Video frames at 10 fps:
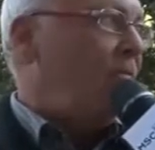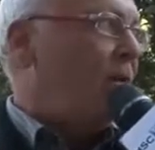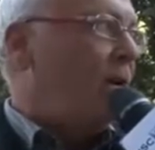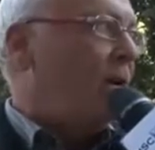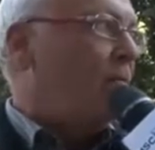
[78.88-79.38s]

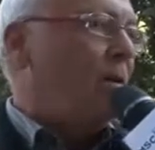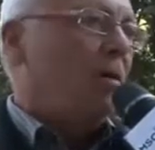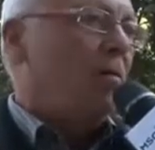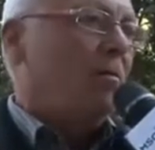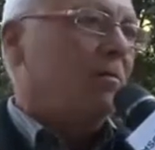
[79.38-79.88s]
fare
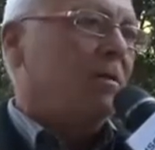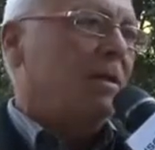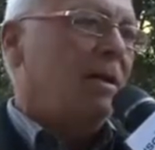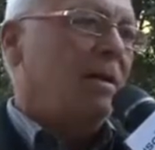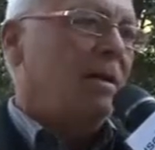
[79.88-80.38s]

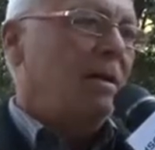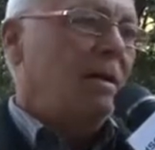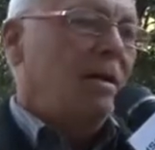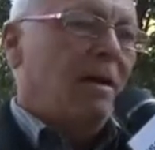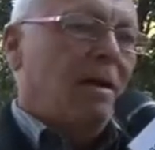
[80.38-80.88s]
qualcosa
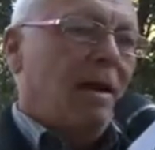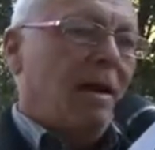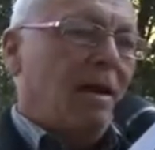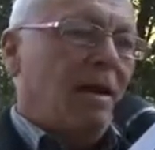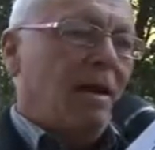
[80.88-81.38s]

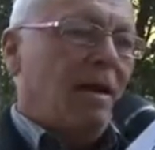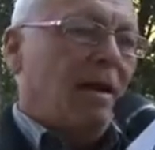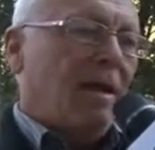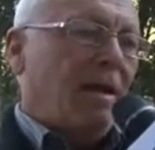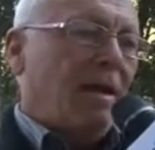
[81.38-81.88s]

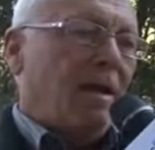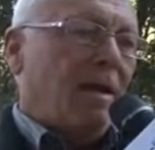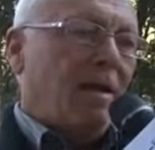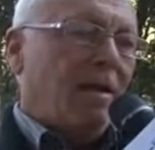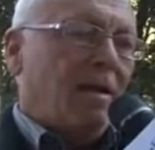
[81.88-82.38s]

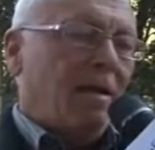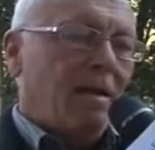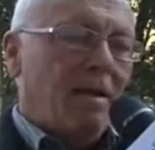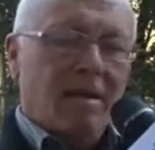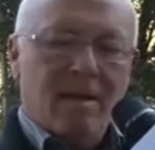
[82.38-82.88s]
eh,
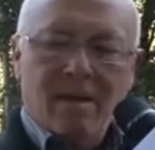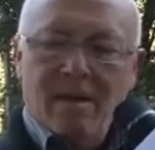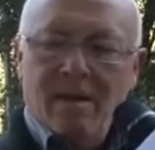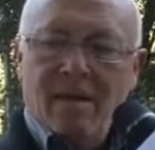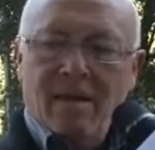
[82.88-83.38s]

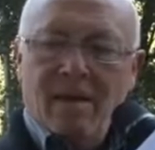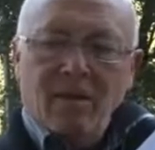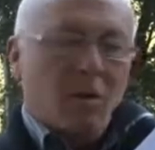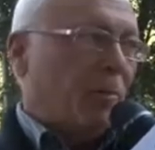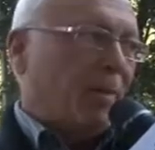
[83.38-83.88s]
e
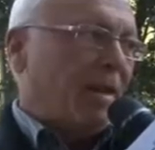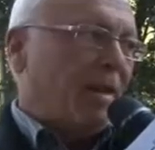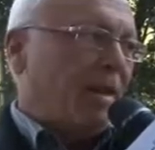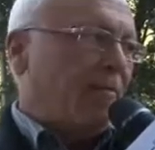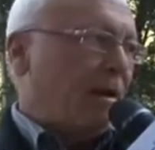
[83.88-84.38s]
di non
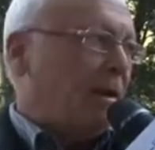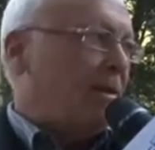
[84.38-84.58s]
prendere qualche